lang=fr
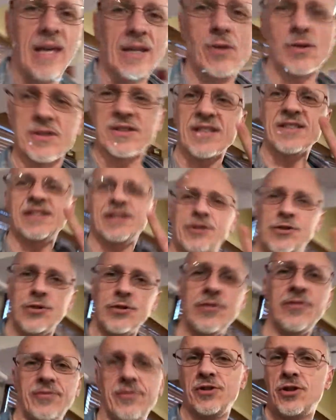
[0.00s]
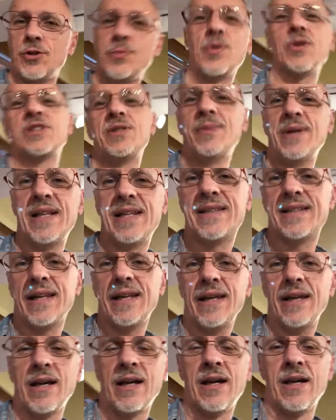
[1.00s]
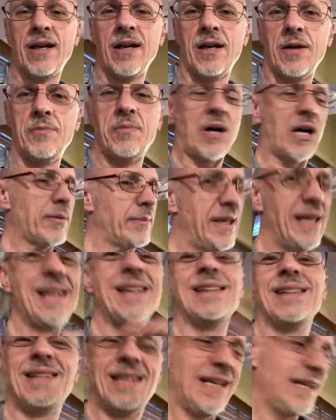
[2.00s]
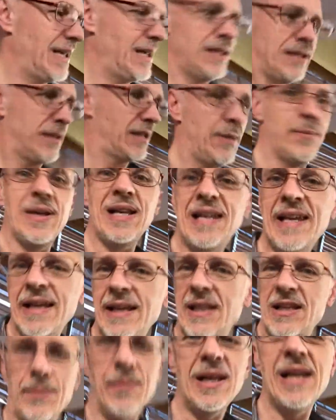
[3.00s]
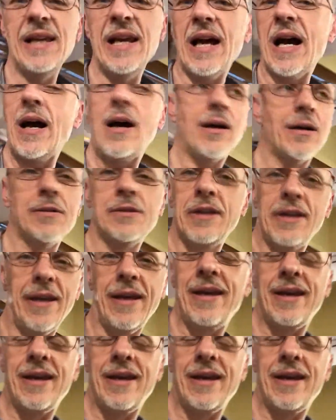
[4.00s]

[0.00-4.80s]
Donc ça, c'est deux, deux, possibilités parmi des, des milliers, des milliards, des,